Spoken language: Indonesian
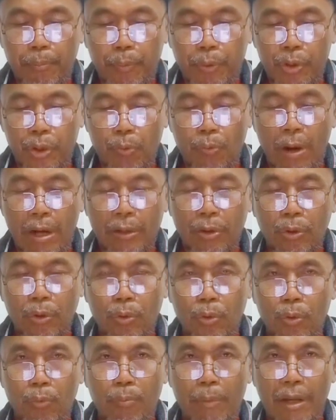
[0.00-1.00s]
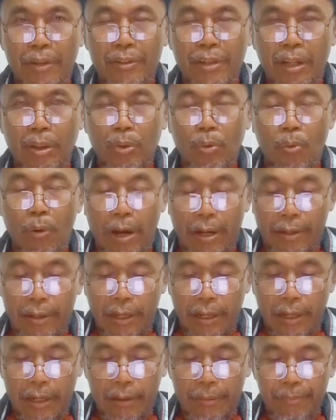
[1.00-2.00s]
sewaktu masa
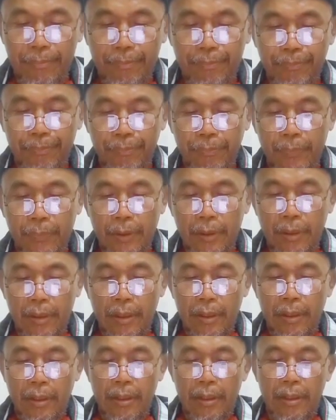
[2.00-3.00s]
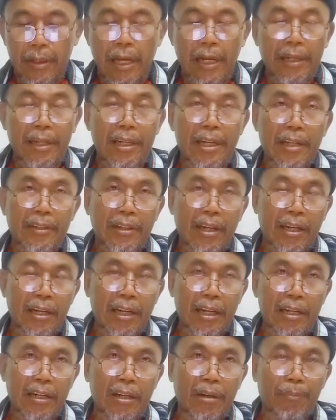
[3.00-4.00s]
tuanya yang
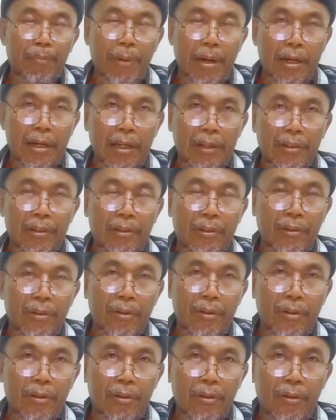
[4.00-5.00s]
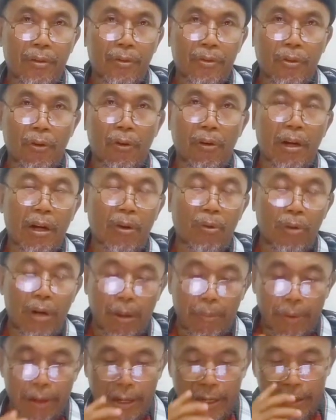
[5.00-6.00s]
didasarkan kepada seorang
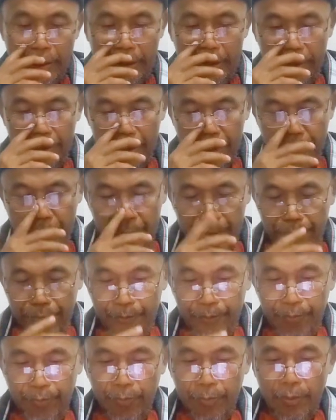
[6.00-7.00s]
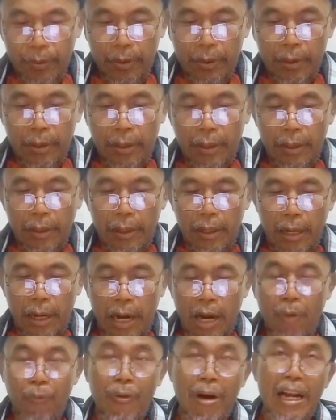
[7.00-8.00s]
ulama hadis
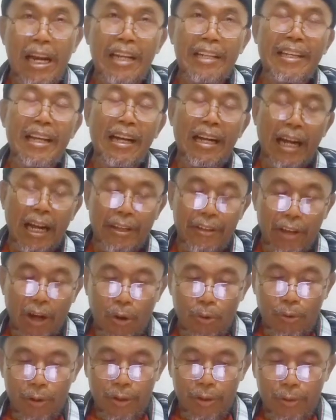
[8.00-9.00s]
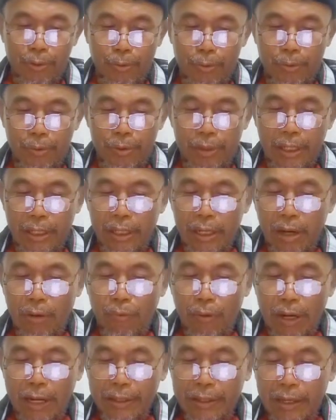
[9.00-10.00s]
hafalannya kacau gitu. Jadi
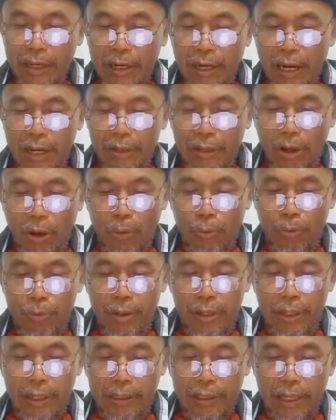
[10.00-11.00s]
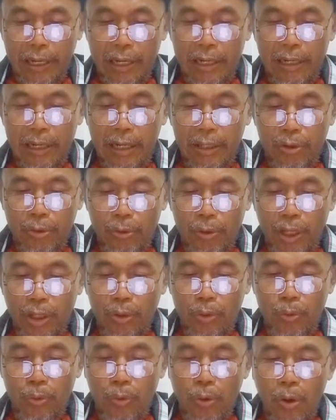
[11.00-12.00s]
hafalannya kacau, dikatakan kacau
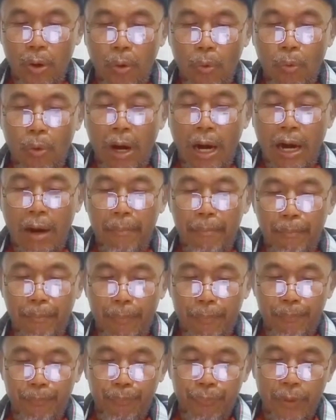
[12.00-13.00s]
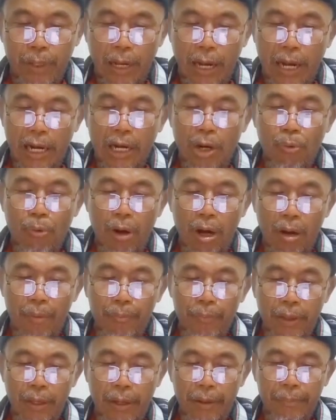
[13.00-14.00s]
yaitu waham. Ada
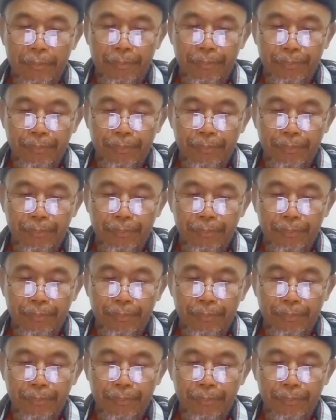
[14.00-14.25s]
wahamnya.